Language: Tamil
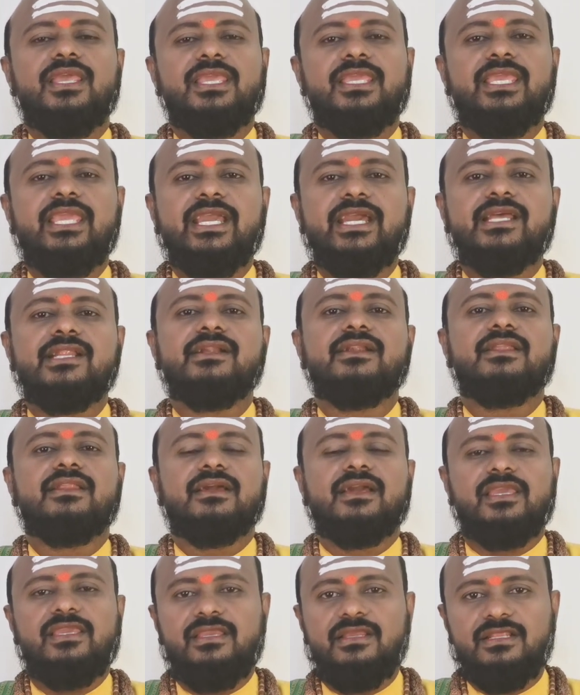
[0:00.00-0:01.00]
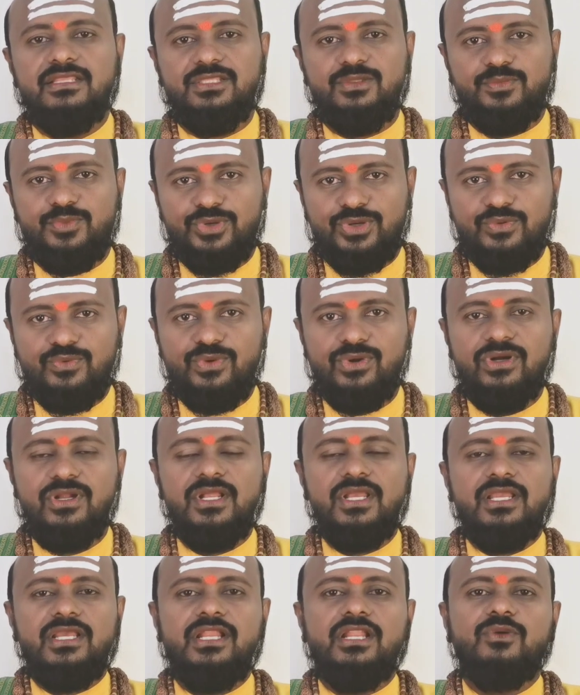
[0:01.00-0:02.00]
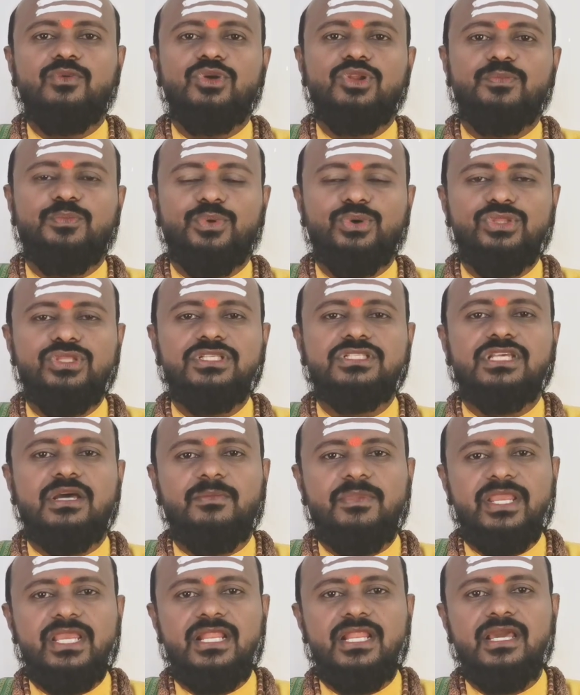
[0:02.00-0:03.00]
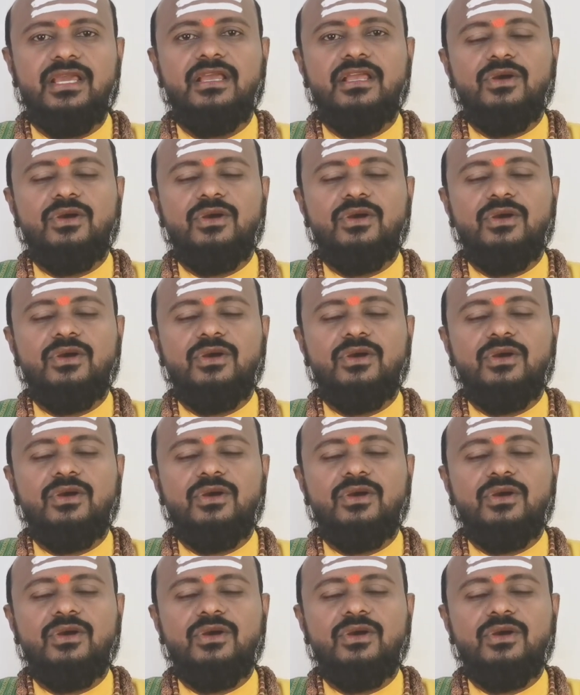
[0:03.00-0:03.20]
கேரண்டர் கையெழுத்து போடவோ இல்லை ஒரு பொது சபையில்